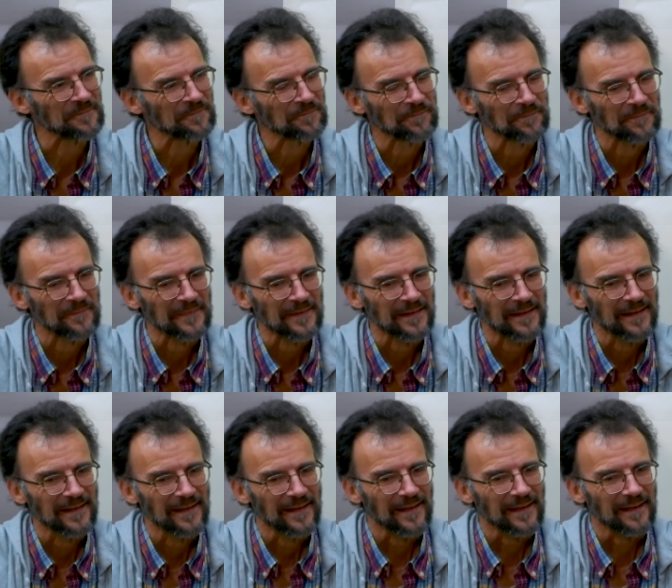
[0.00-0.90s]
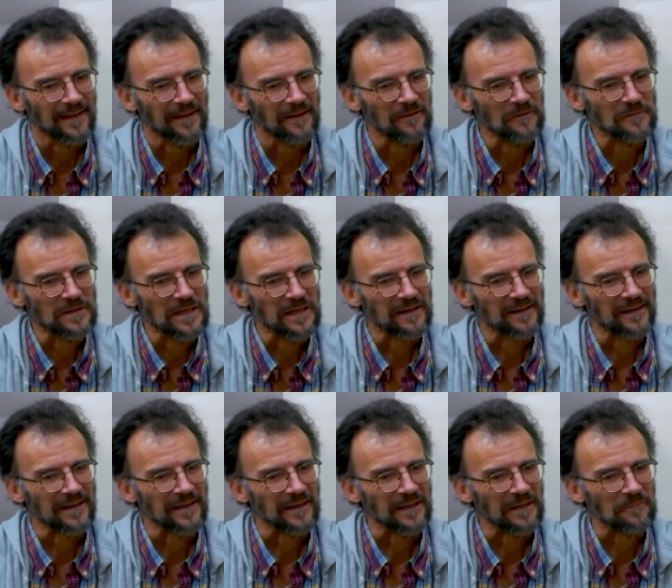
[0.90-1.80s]
Mhm.
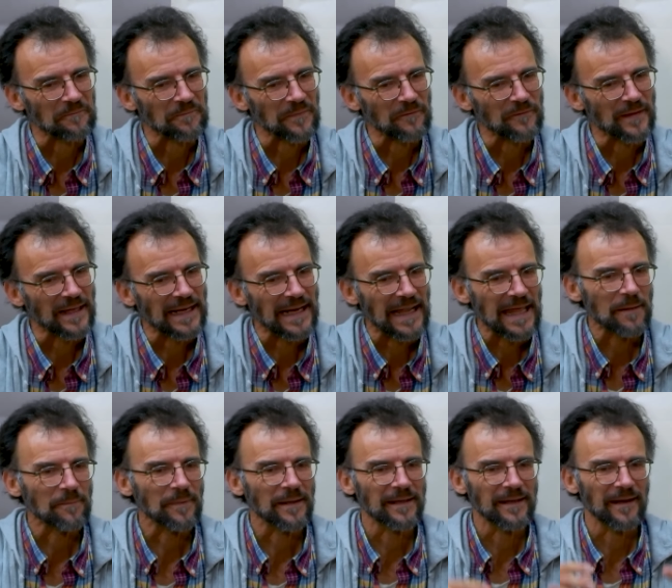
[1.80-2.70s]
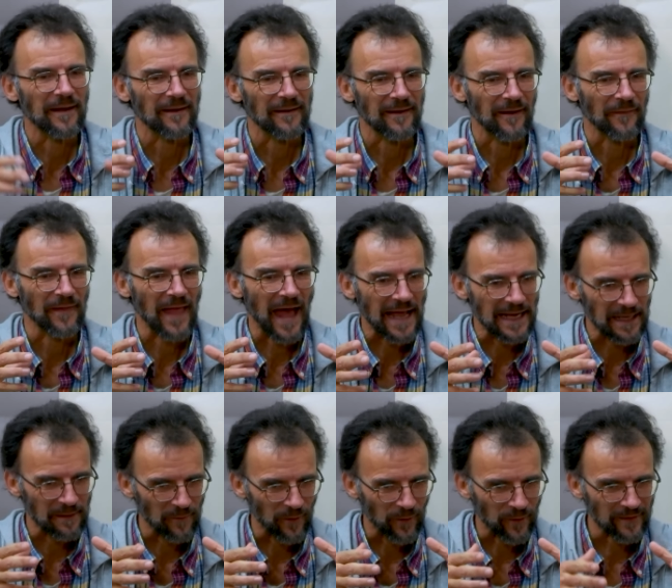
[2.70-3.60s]
Wir, ähm, wir leben an
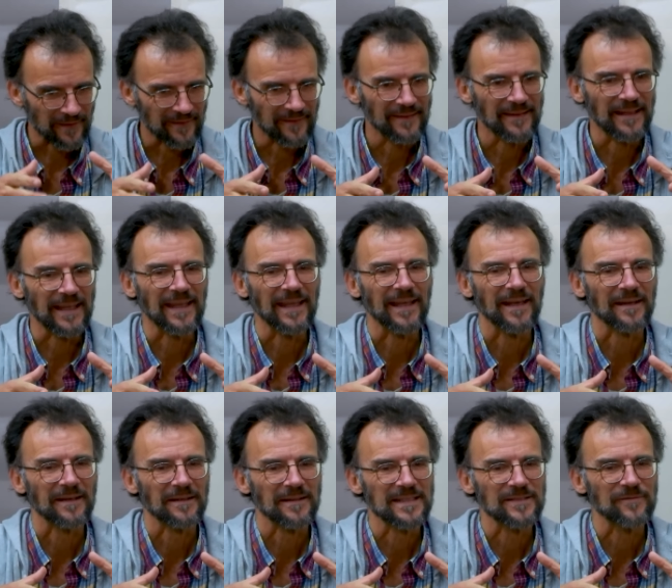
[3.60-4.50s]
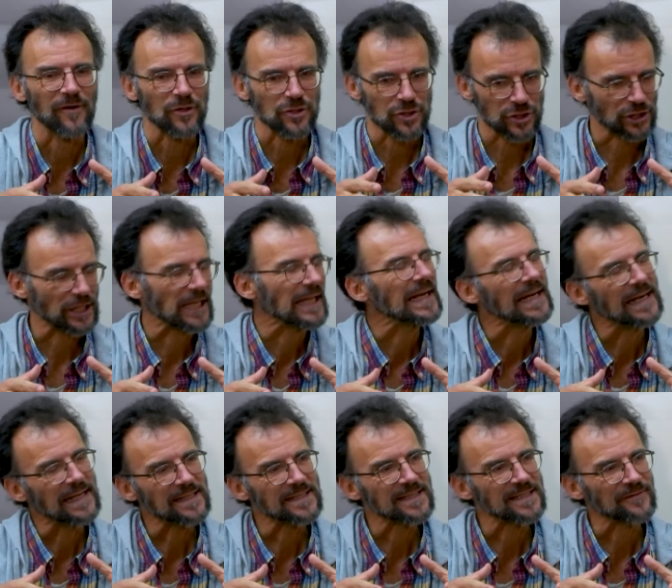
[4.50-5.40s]
einem Ort, der zwar
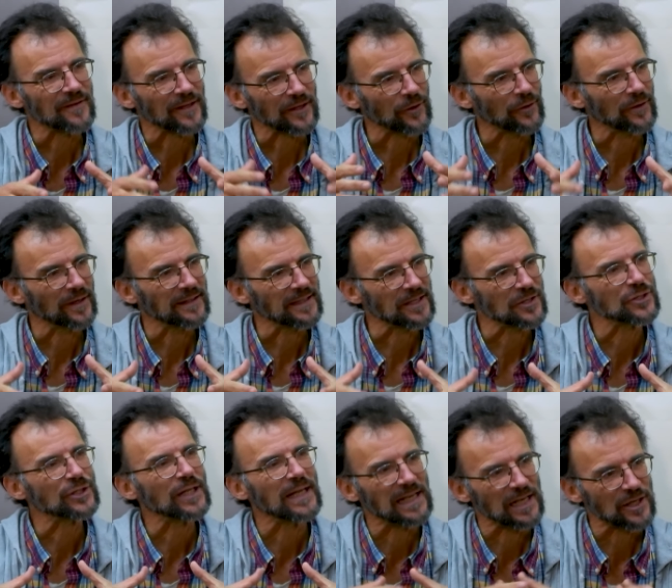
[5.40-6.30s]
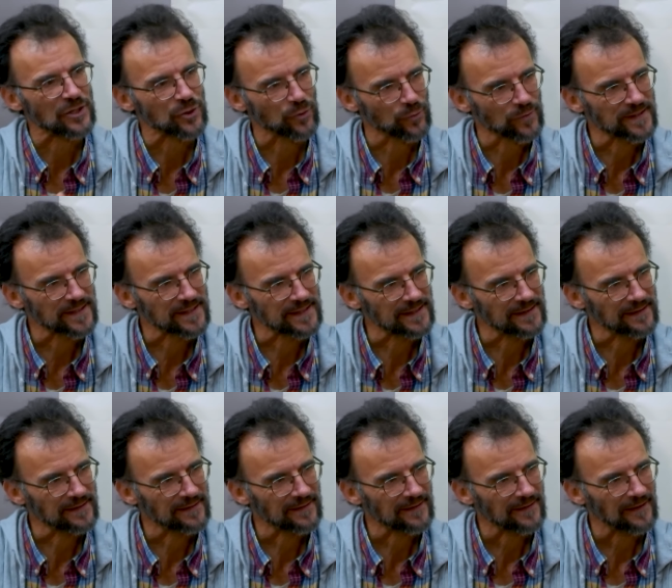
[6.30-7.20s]
still ist, wir können die Stille
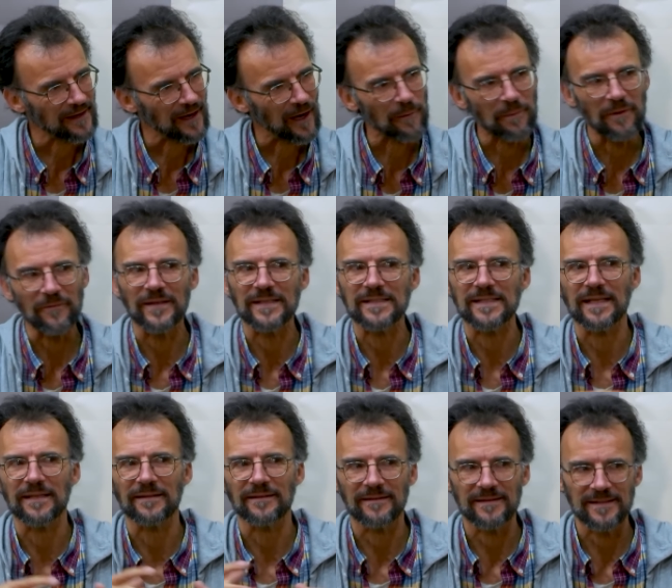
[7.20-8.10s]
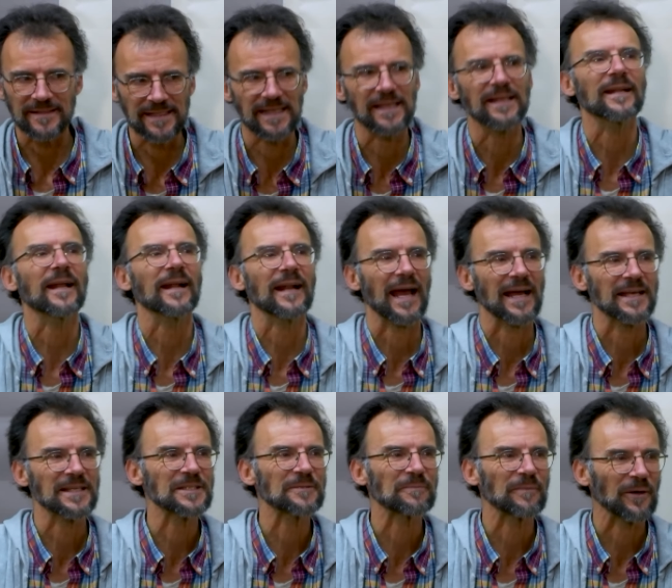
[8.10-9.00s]
schützen, aber wir sind sehr
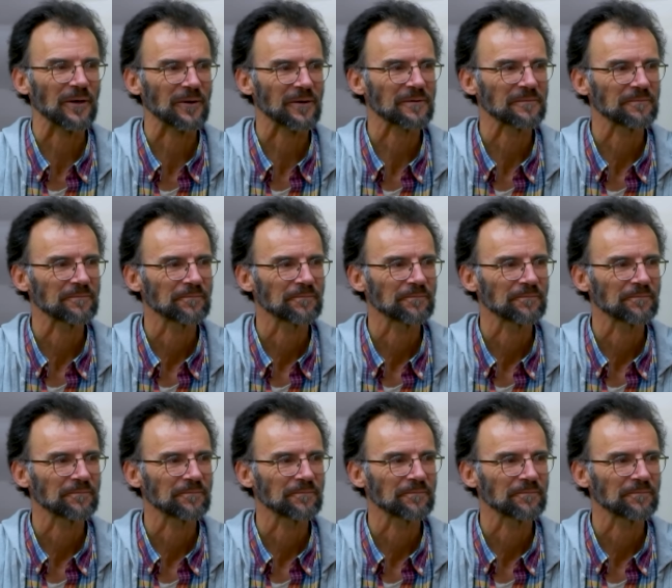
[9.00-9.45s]
erreichbar.